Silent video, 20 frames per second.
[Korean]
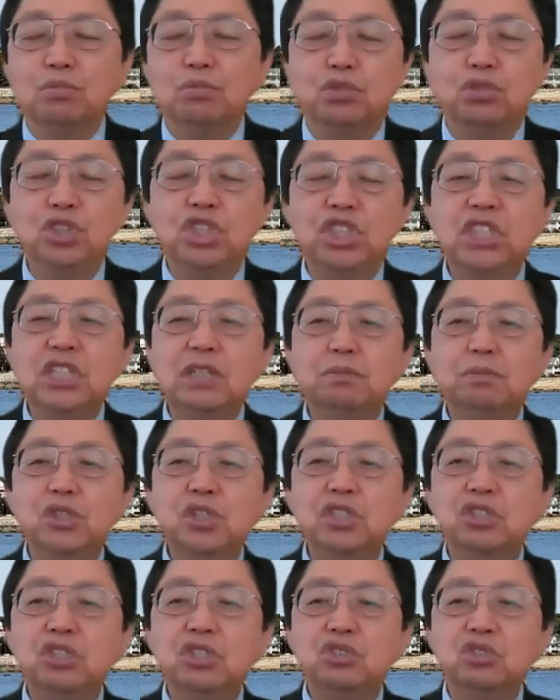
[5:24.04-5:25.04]
부지
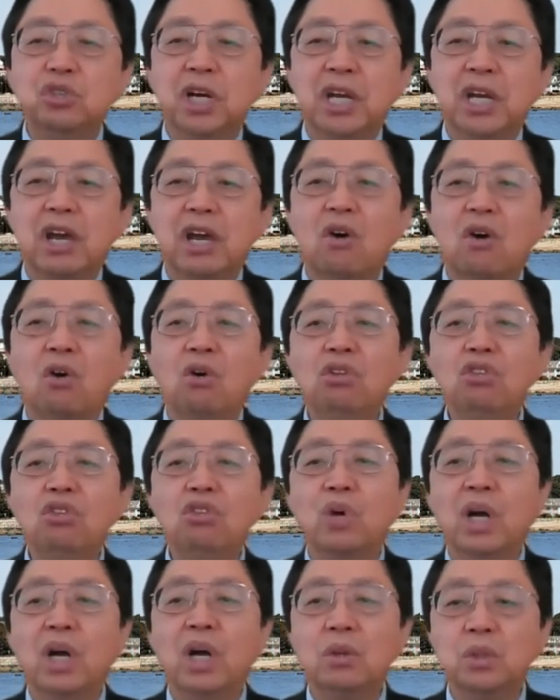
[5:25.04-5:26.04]
불식 주간에
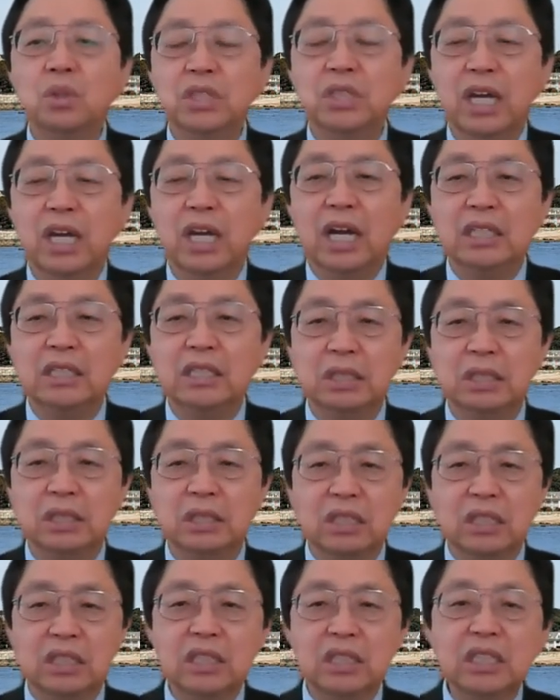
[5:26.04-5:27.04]
엉뚱한 곳에
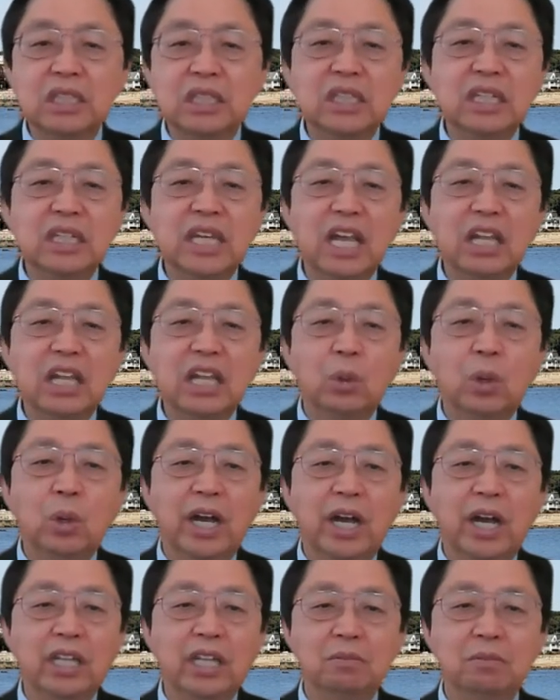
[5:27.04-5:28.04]
가서 그릇된 행동을
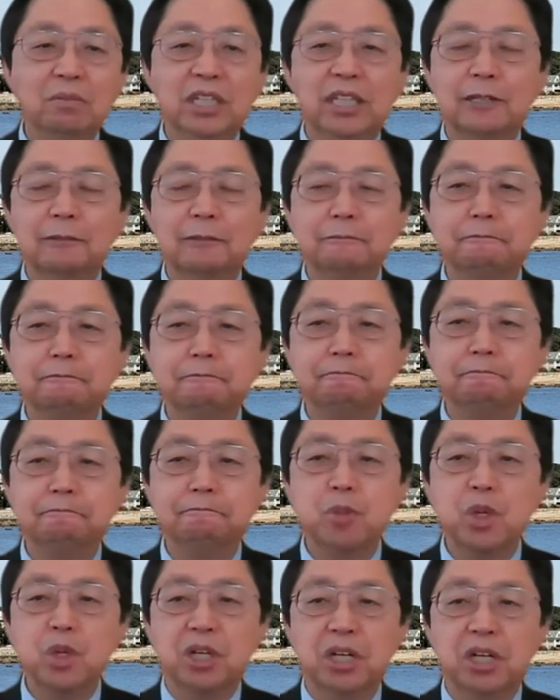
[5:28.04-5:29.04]
하게 됩니다.
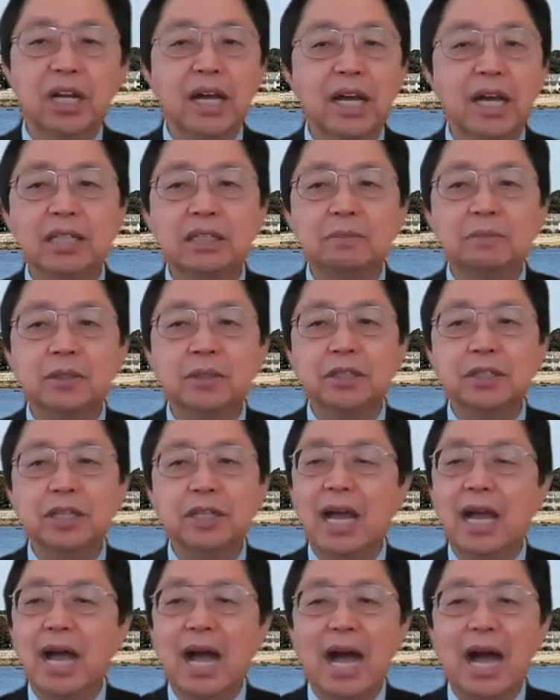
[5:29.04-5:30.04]
그러나 하나님은
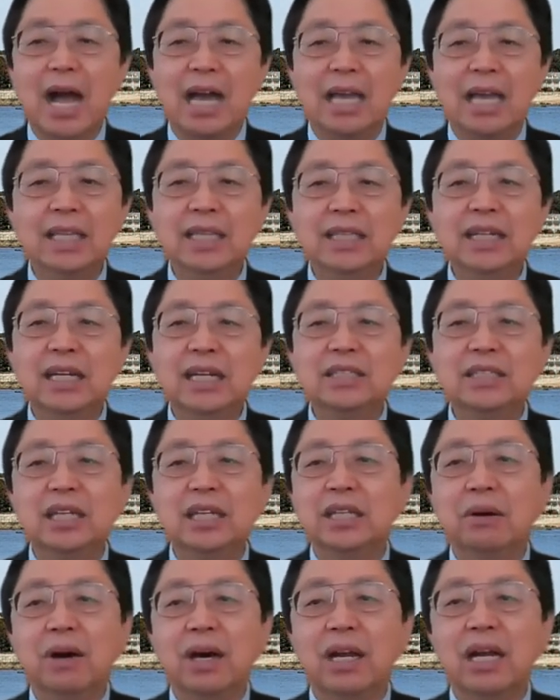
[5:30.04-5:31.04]
악인들의
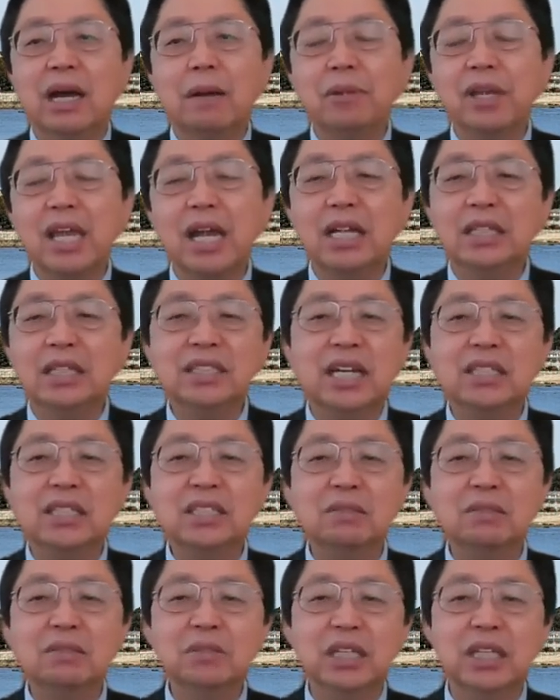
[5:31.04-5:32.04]
세대와를 함께하지
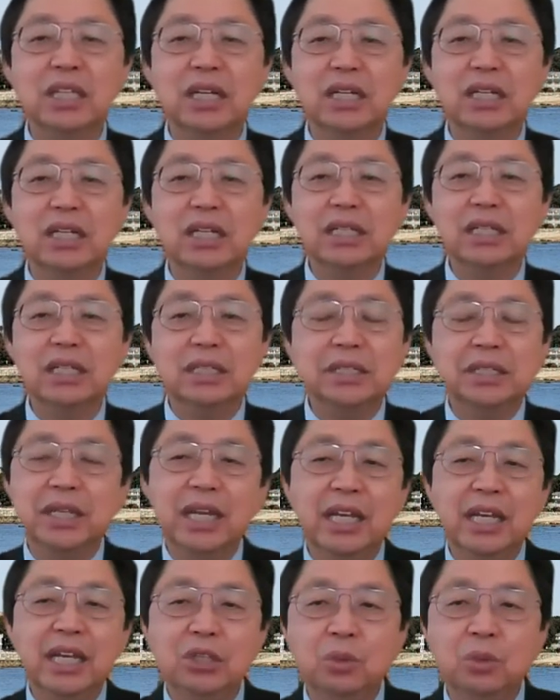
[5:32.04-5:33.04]
않습니다.
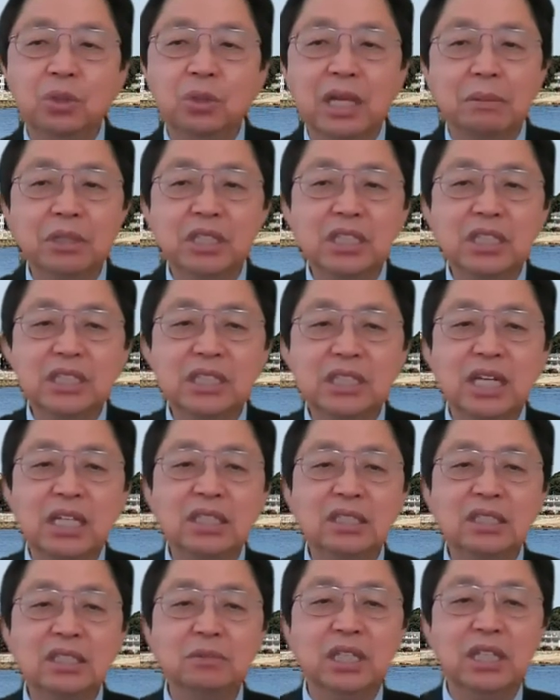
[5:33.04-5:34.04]
그들의 기도 응답을 듣지
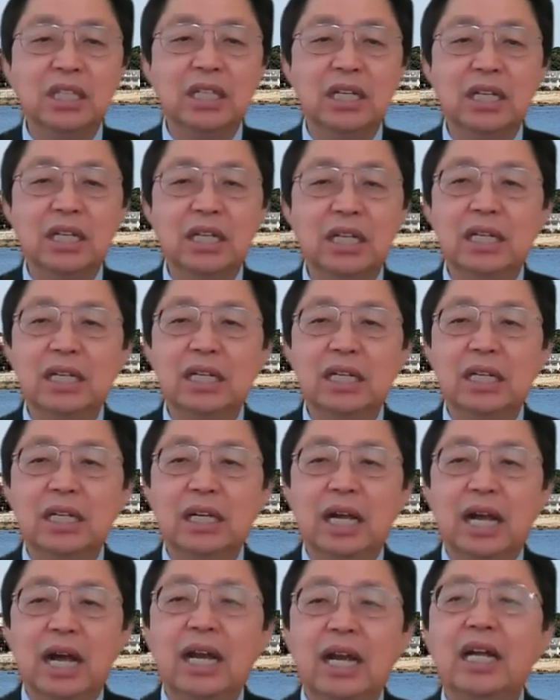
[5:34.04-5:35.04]
않습니다.
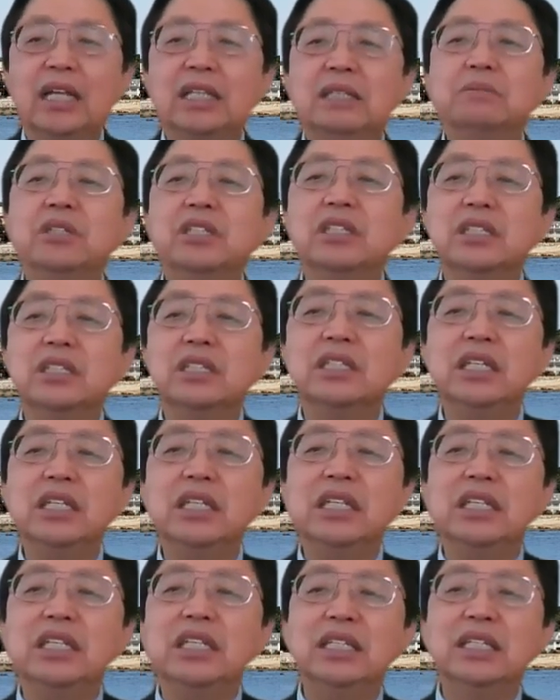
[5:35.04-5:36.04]
하나님은
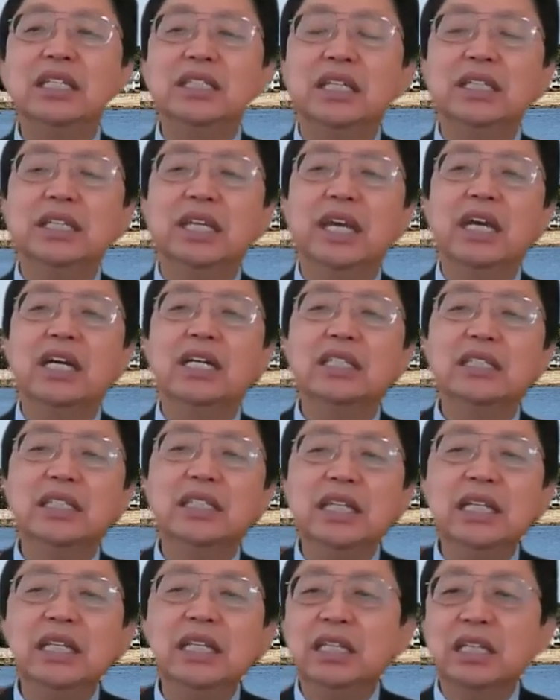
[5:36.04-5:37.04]
의인들의 세대,
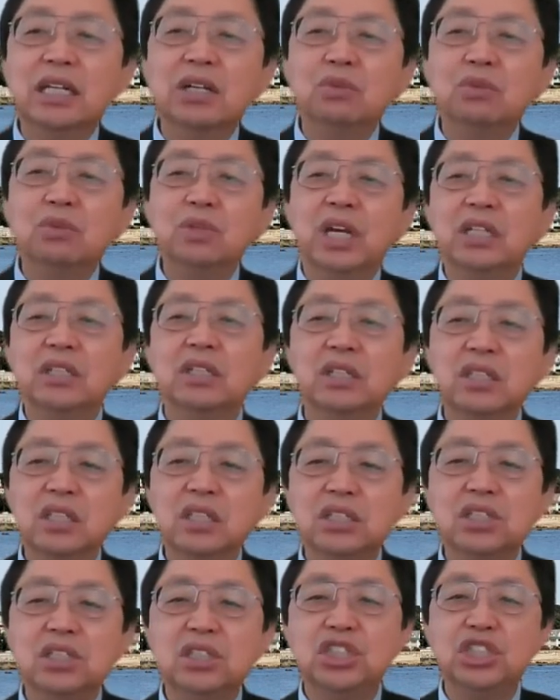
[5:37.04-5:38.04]
의인들을 위해서
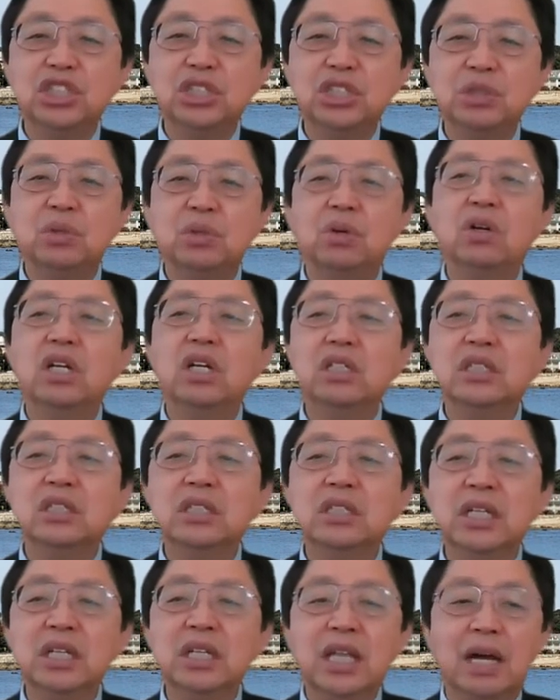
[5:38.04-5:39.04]
들으시고
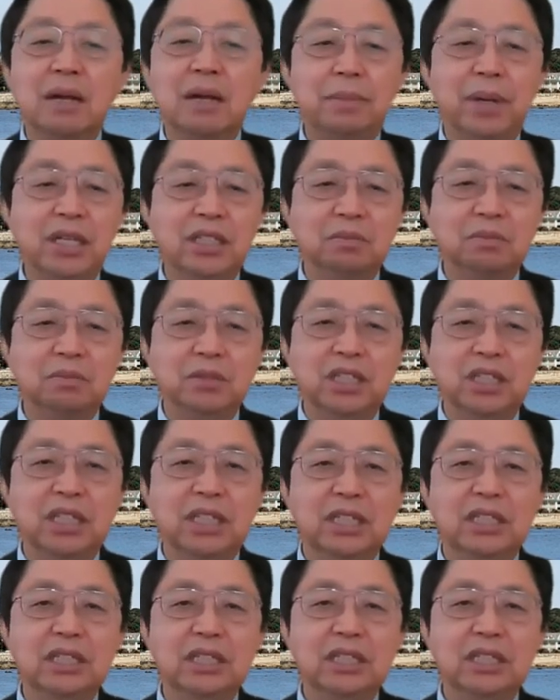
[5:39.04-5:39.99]
응답하십니다.